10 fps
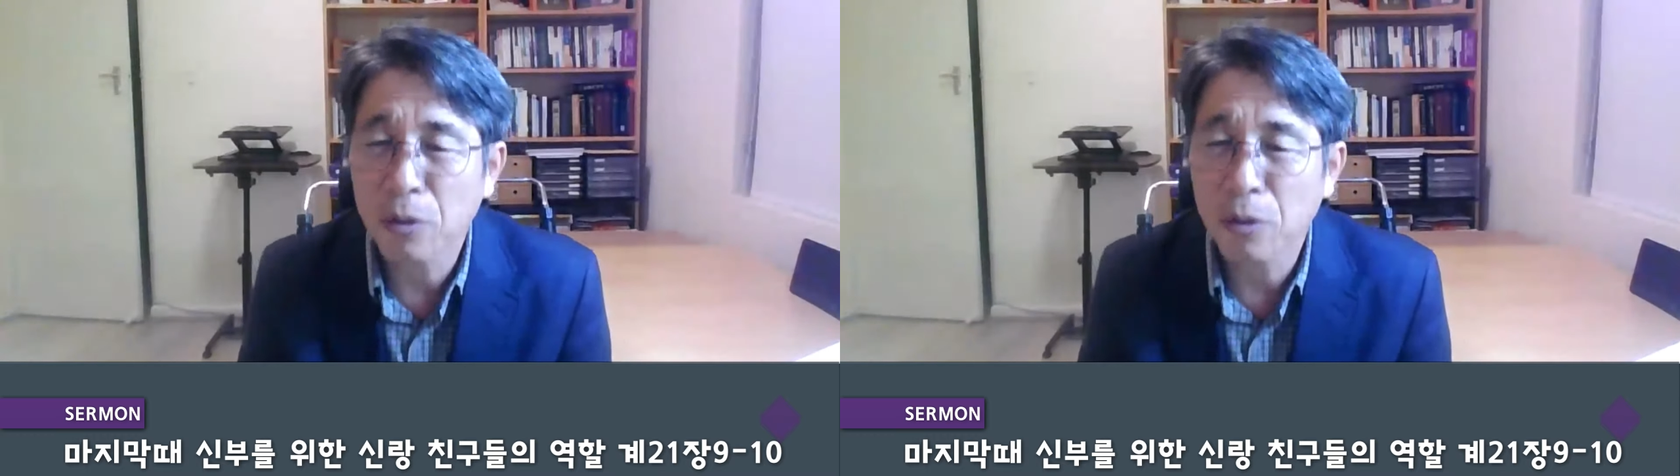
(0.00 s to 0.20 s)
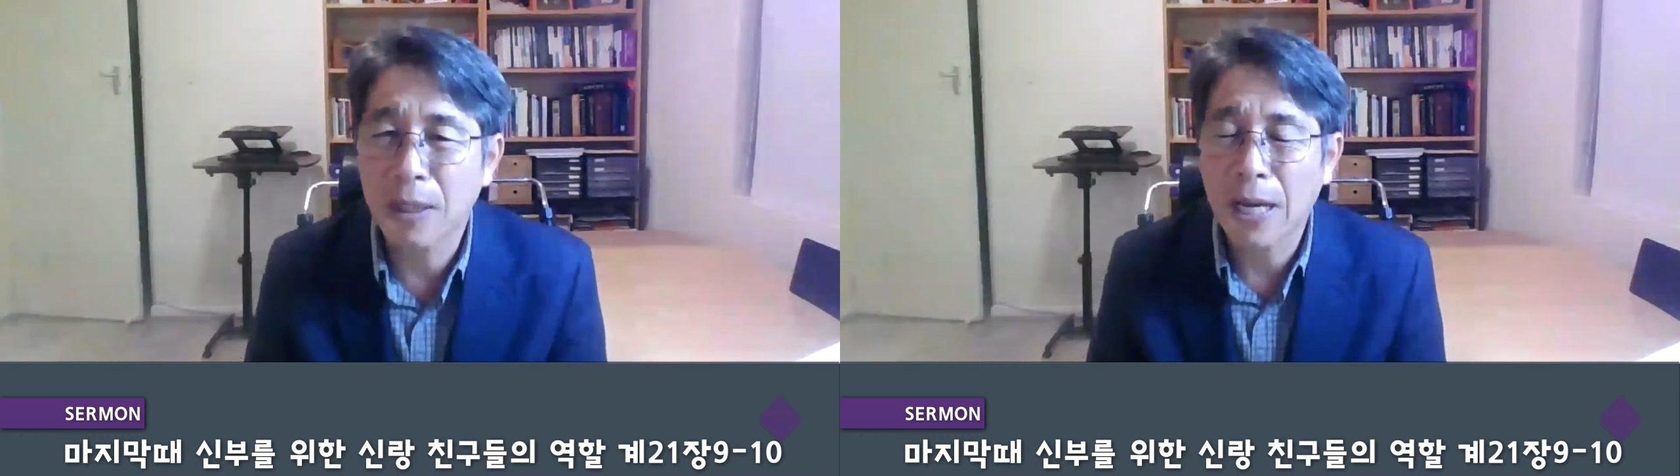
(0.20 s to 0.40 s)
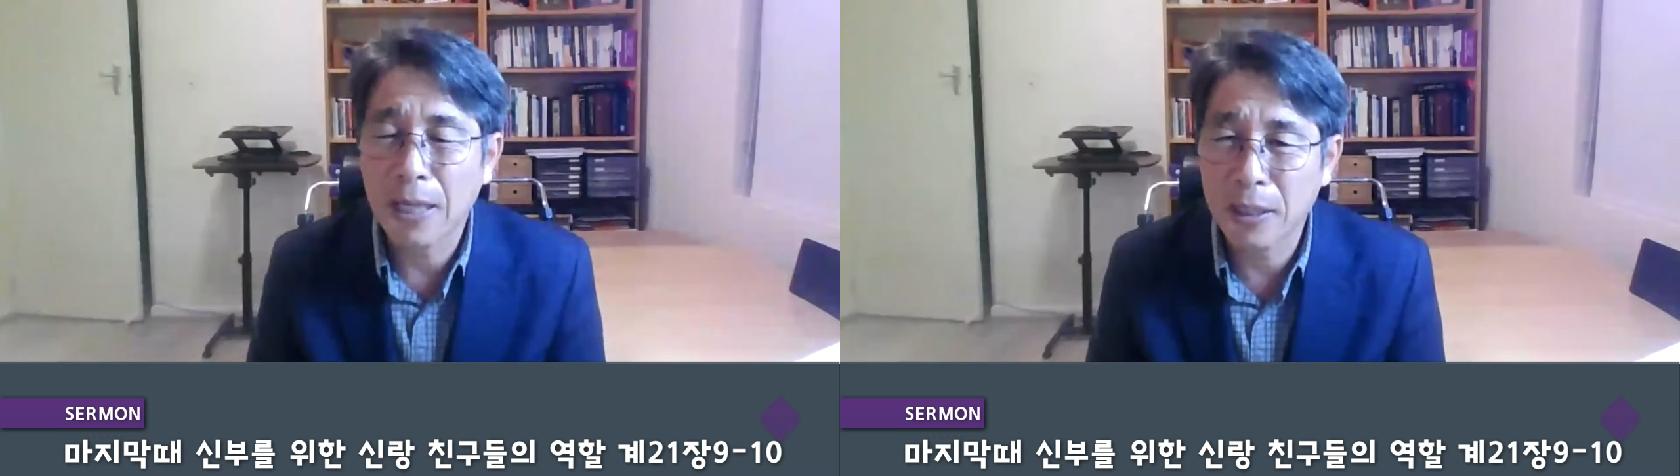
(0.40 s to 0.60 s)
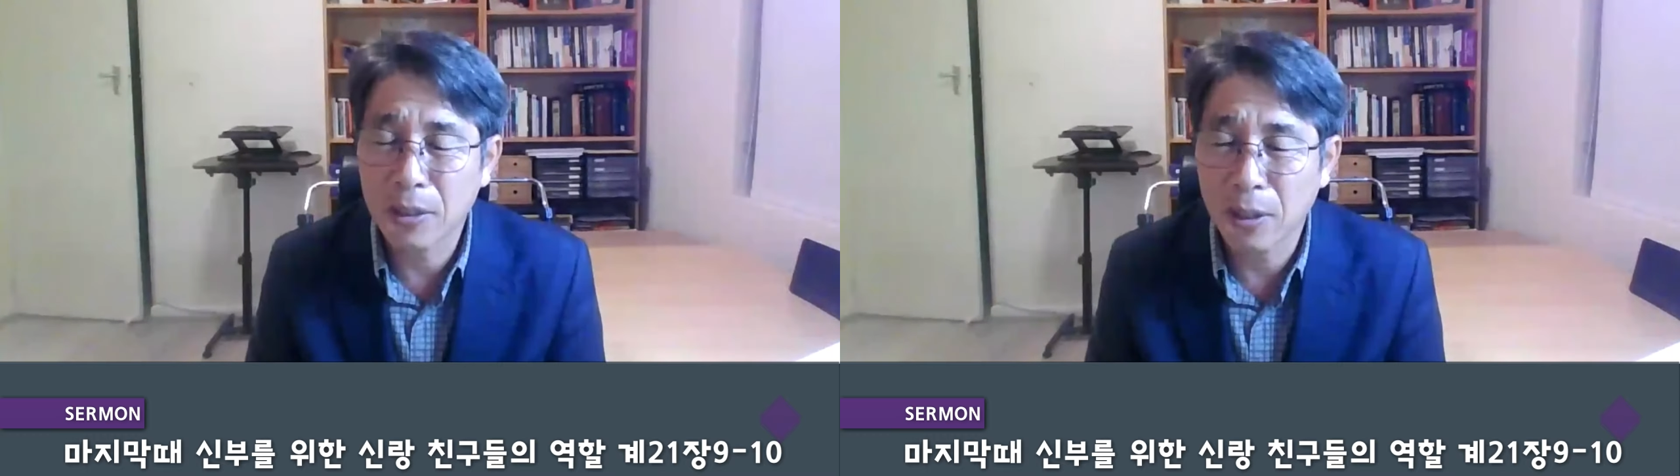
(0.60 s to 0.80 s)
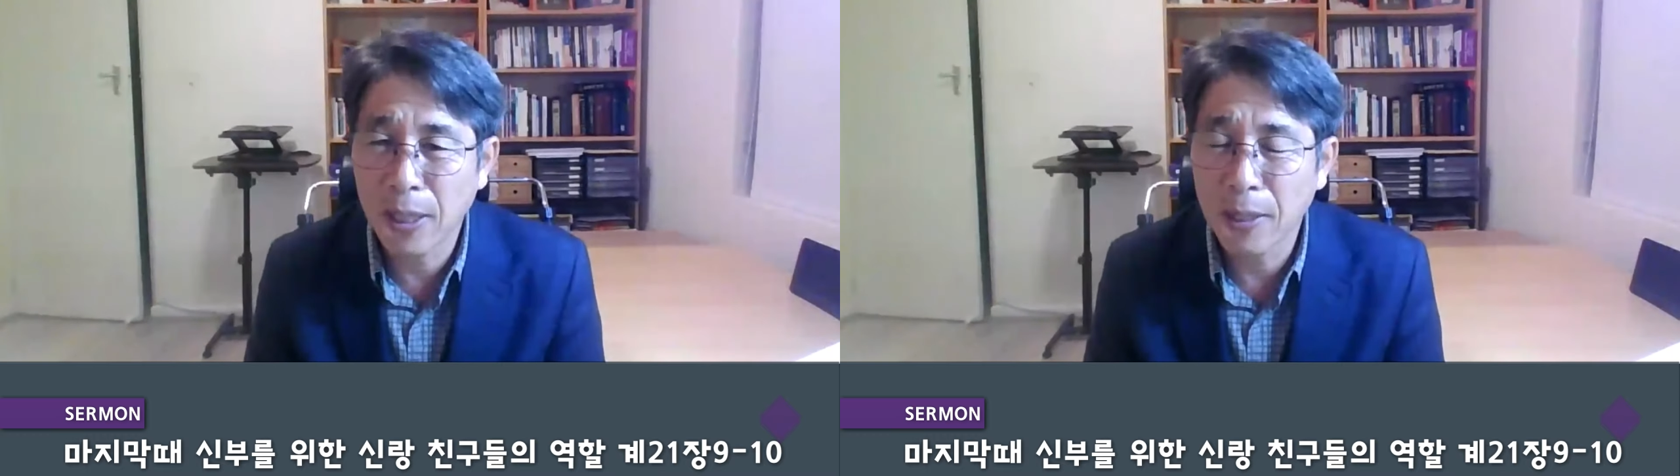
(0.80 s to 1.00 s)
결혼을
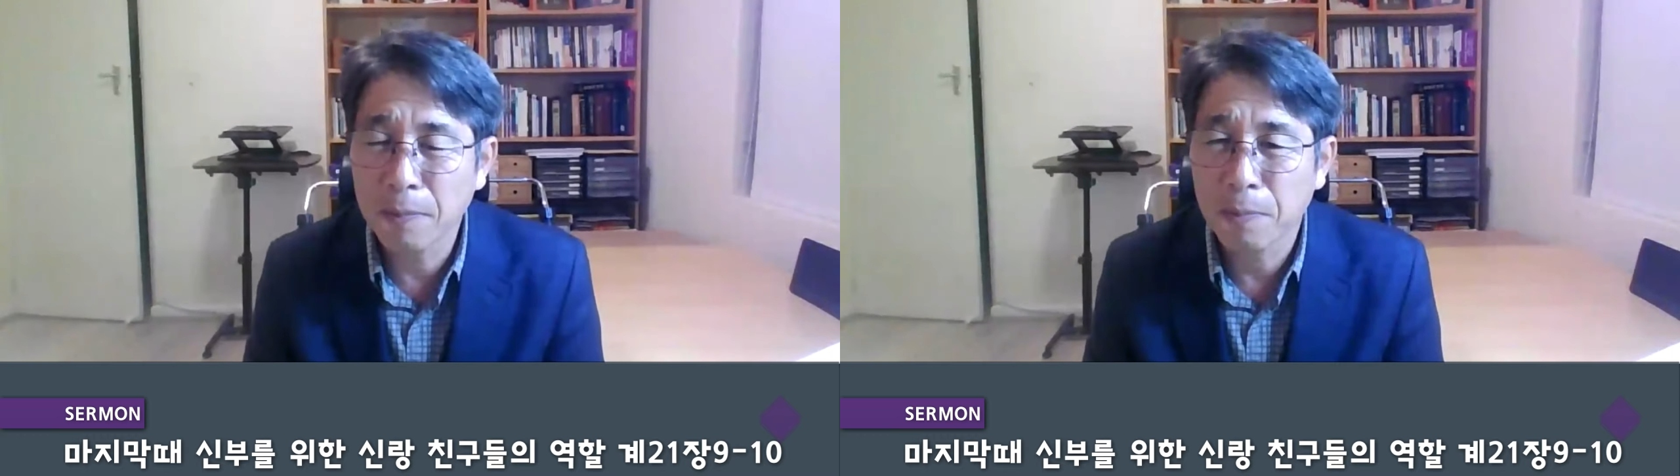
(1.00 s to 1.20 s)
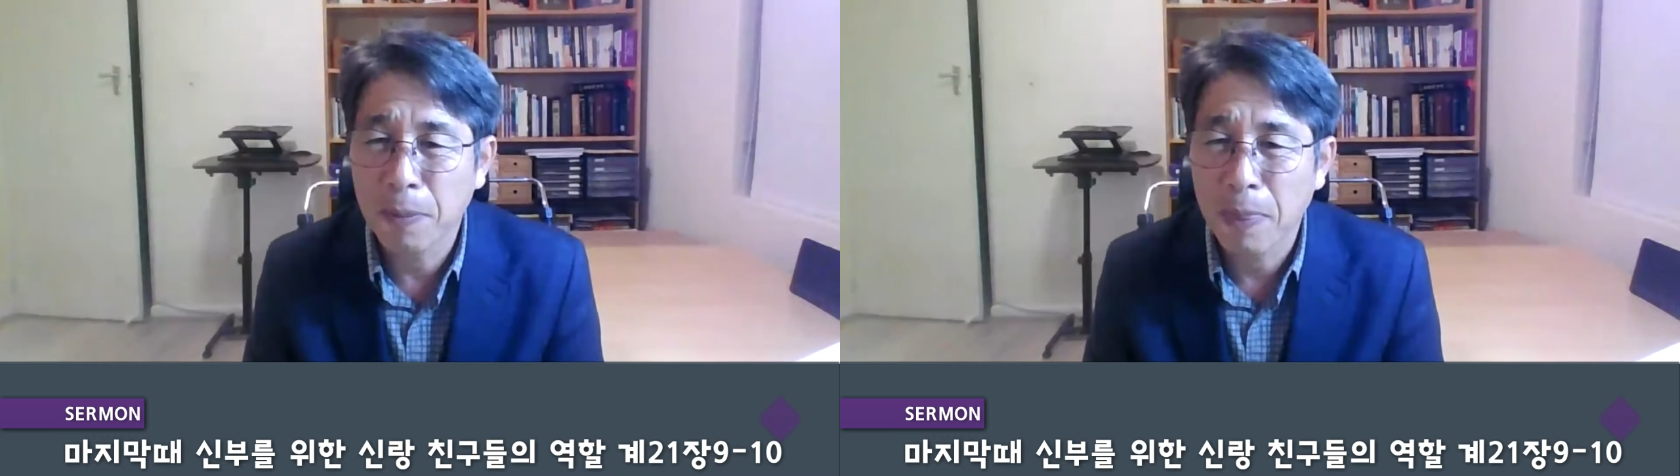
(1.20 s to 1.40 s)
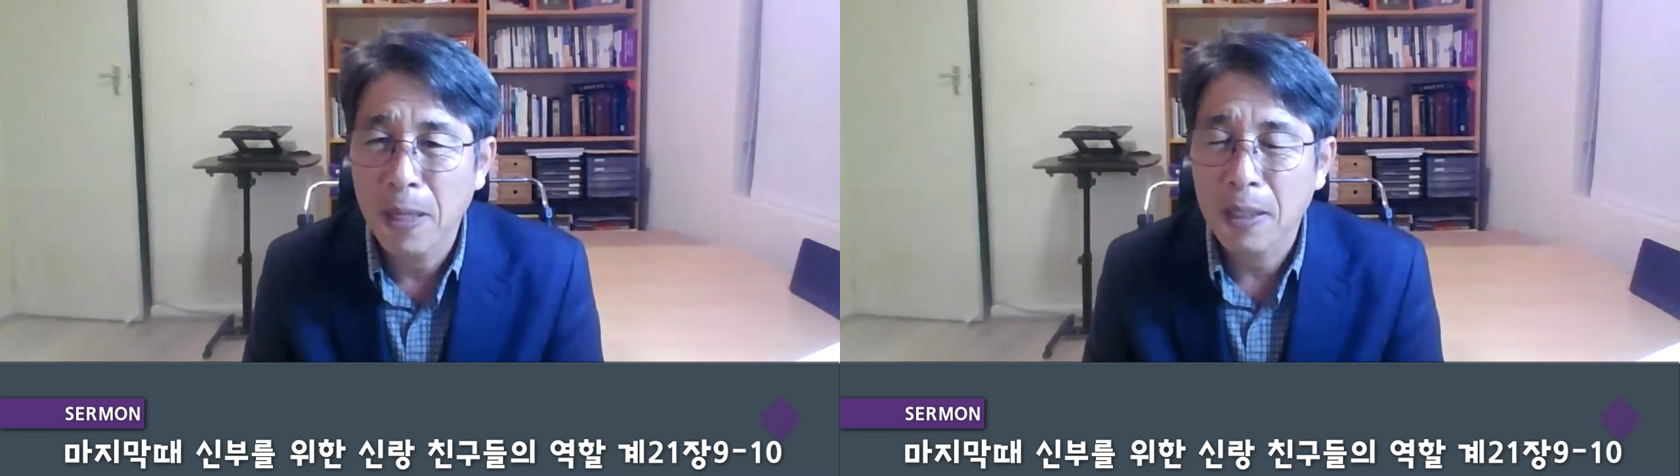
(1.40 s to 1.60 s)
하기 전에